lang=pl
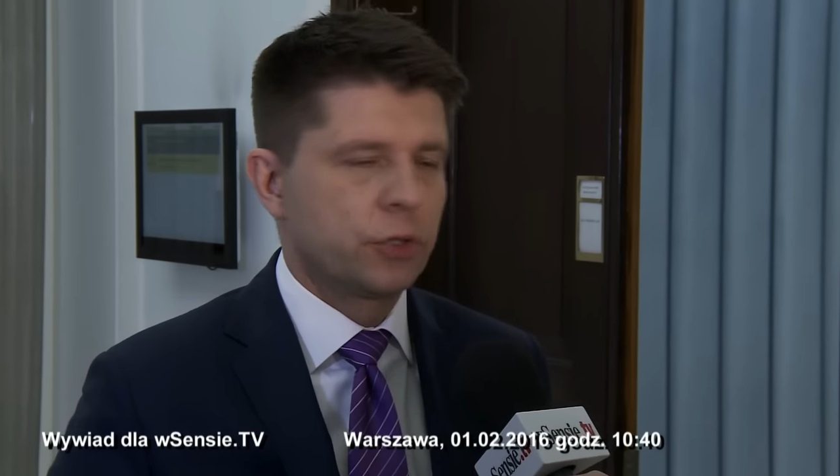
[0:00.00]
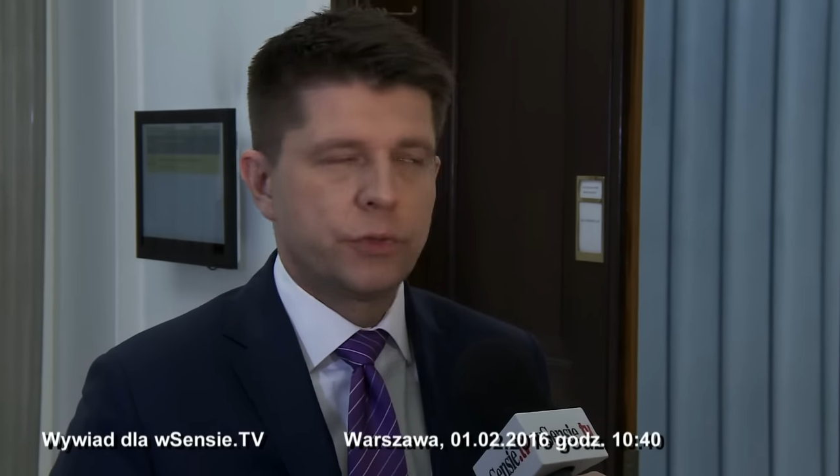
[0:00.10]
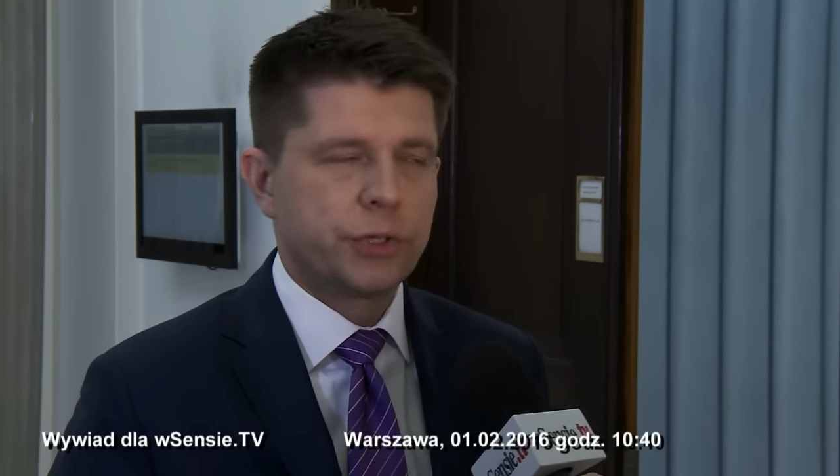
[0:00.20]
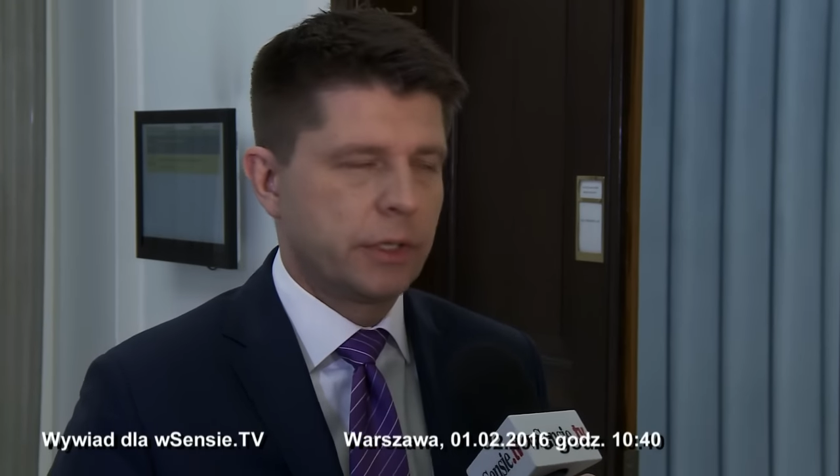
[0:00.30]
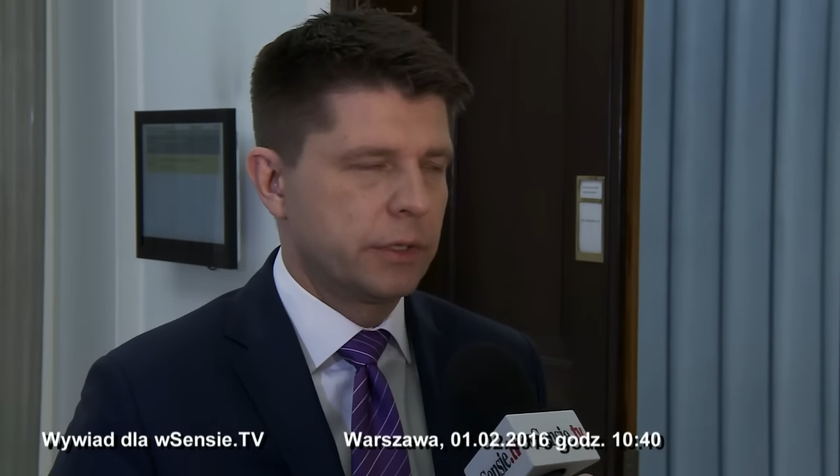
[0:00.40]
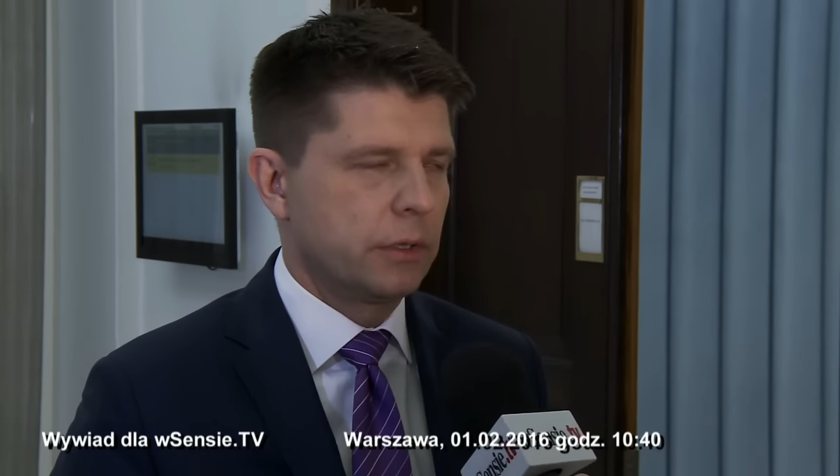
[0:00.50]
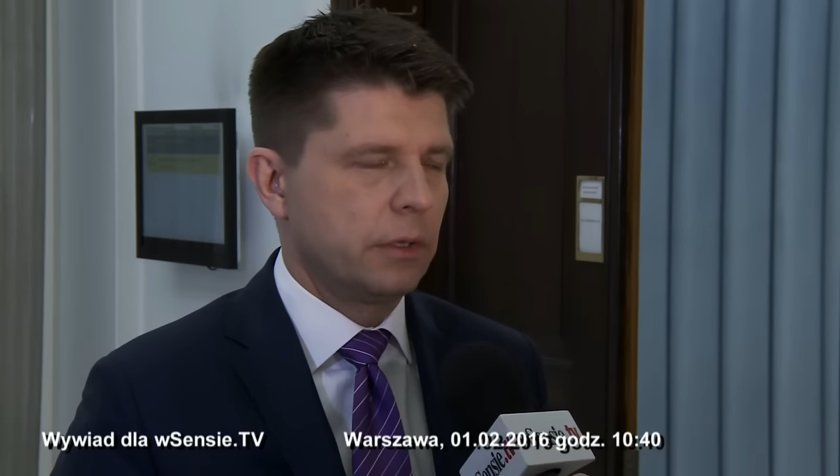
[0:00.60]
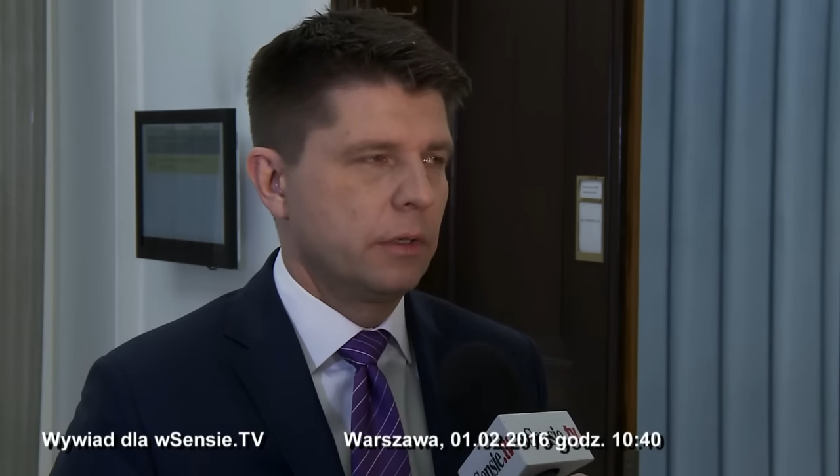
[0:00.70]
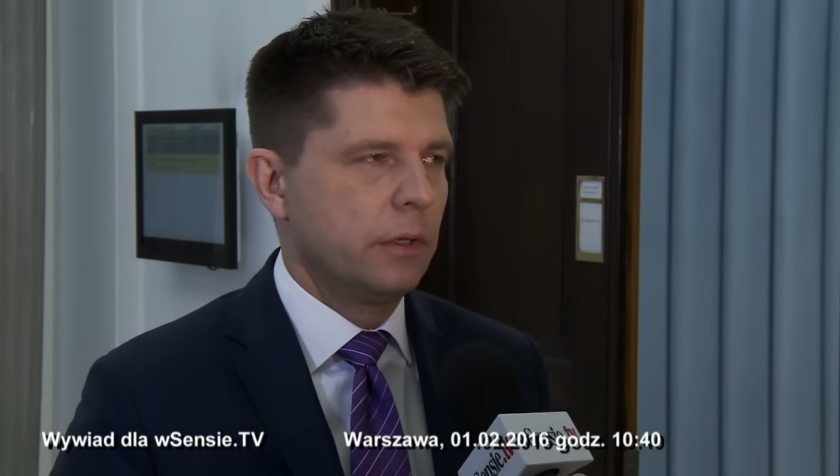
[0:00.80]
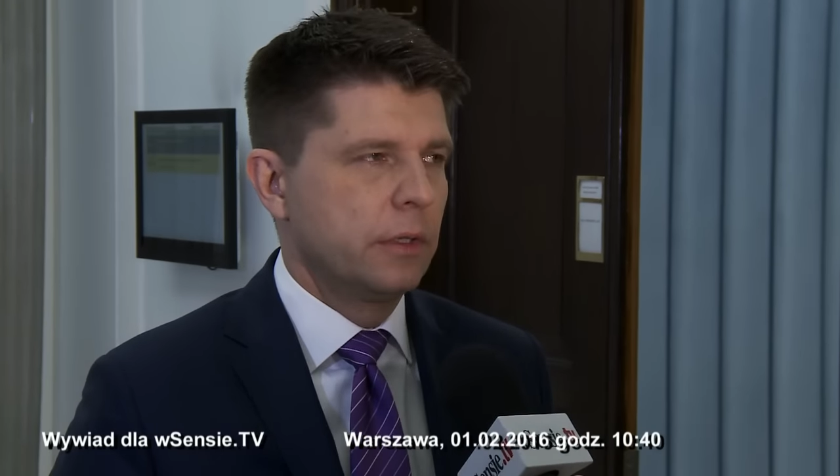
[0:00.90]
Oczywiście jest
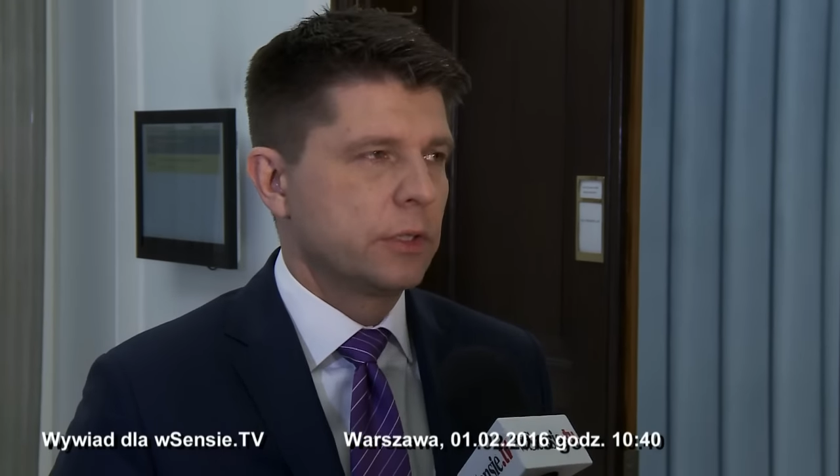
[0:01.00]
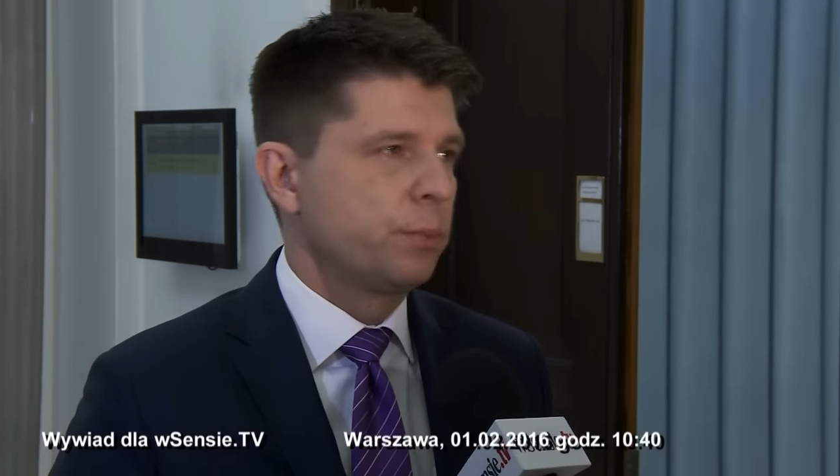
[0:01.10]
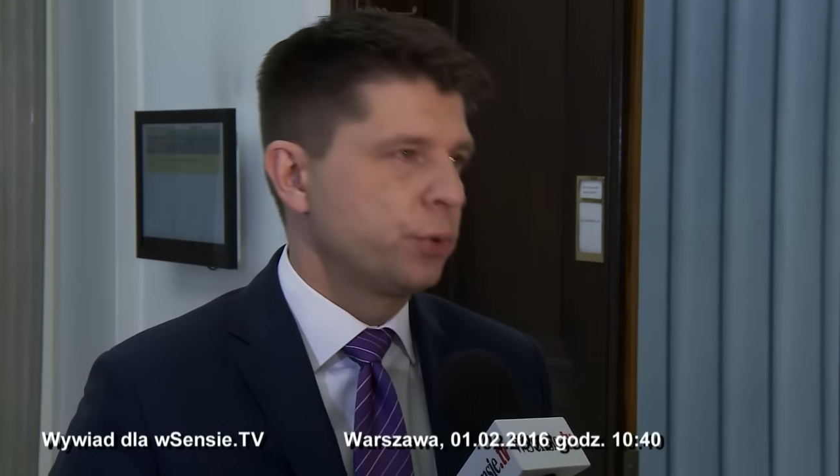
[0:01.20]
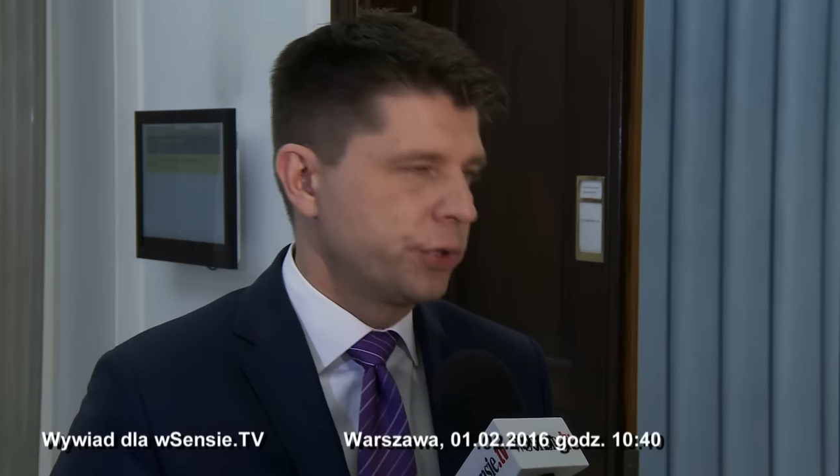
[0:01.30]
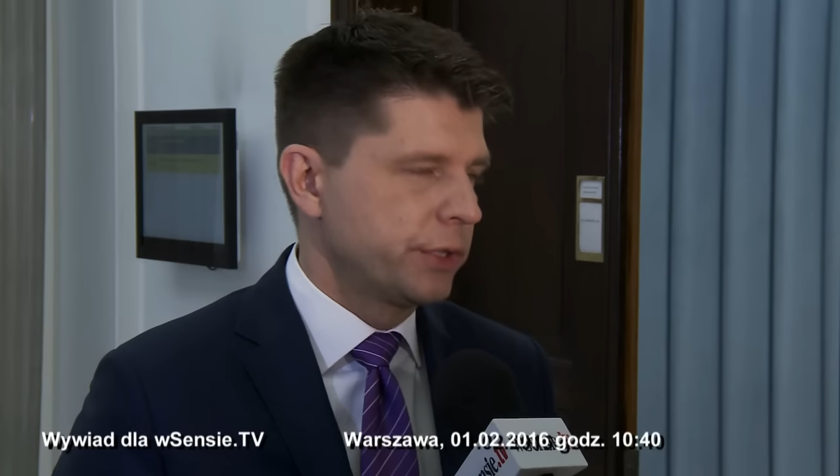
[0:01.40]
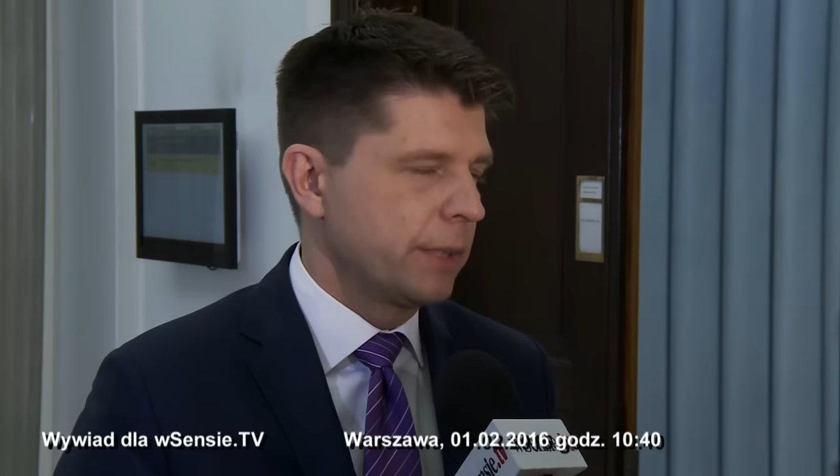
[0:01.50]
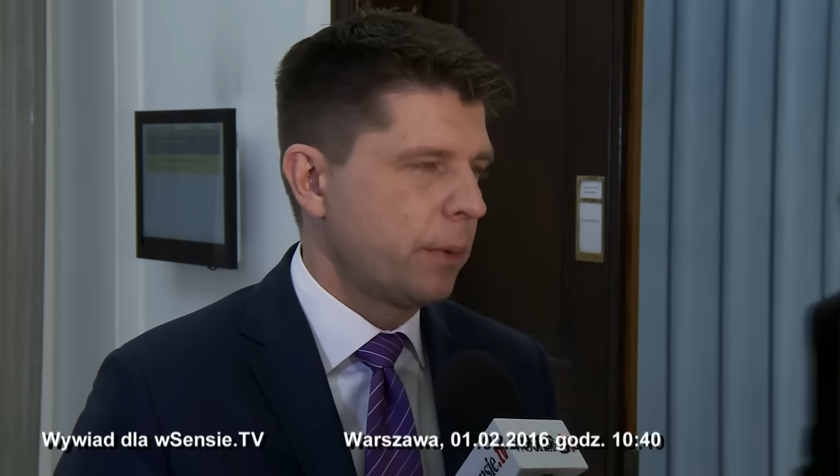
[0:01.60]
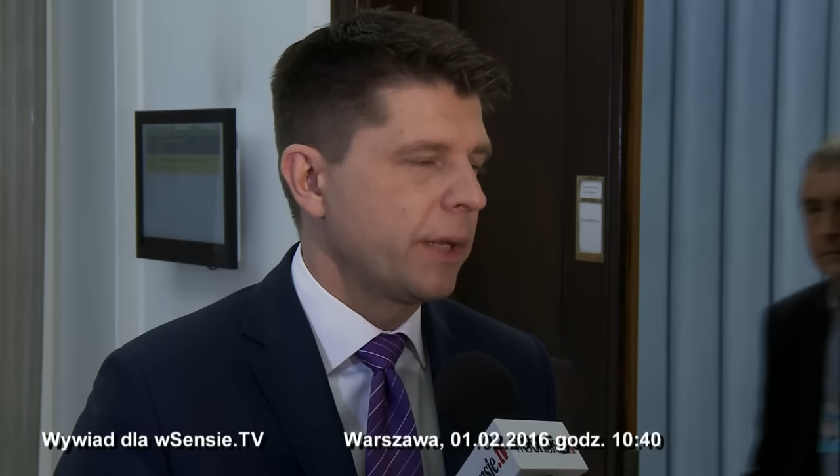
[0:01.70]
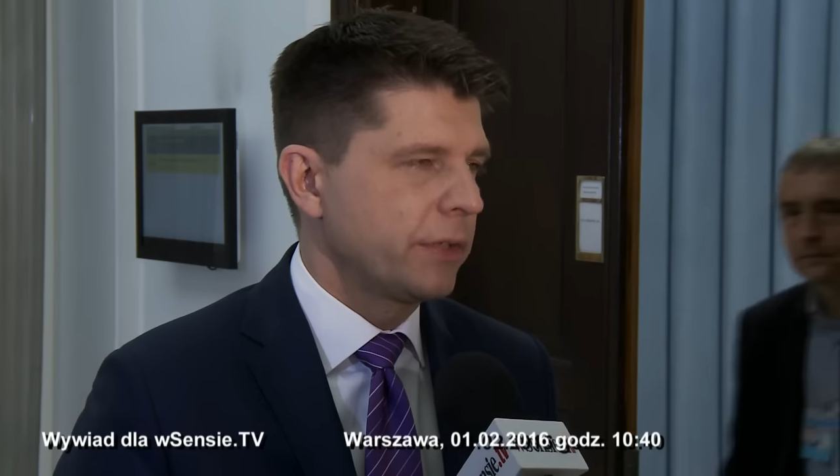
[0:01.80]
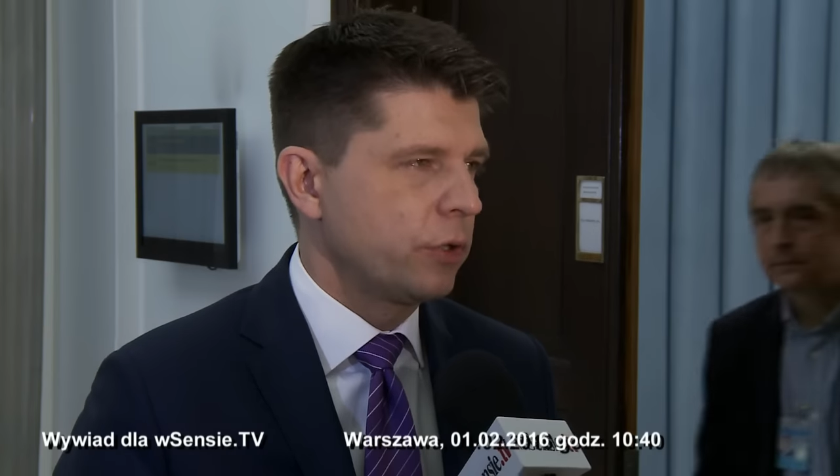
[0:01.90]
to spuścizna
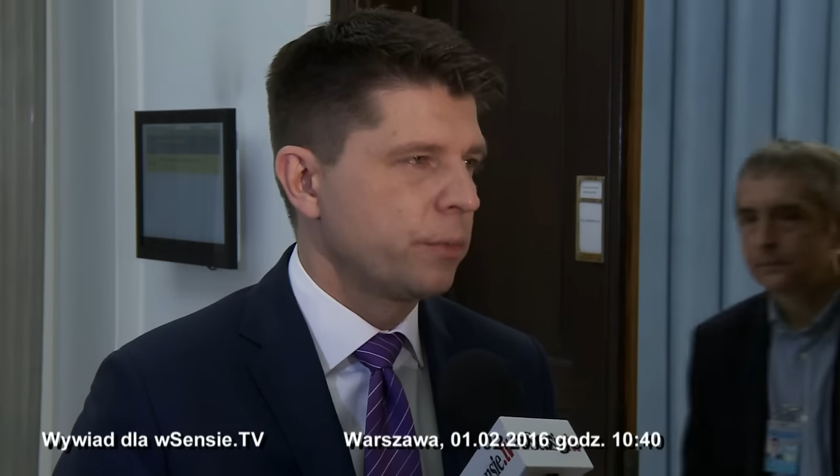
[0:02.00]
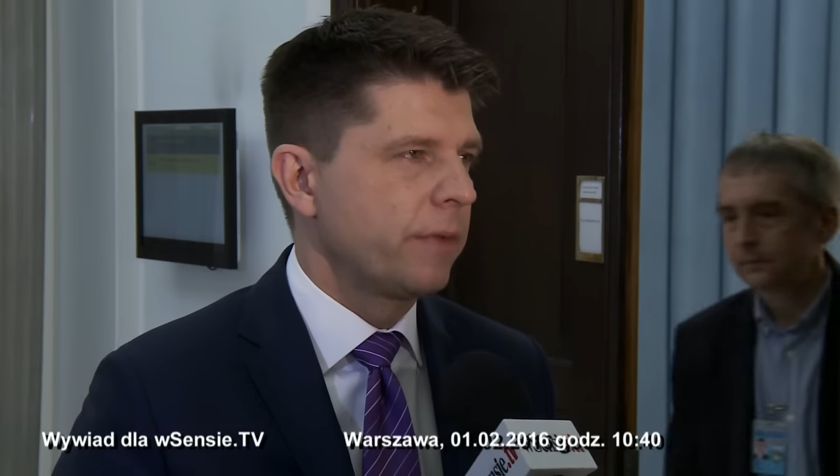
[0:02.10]
po Platformie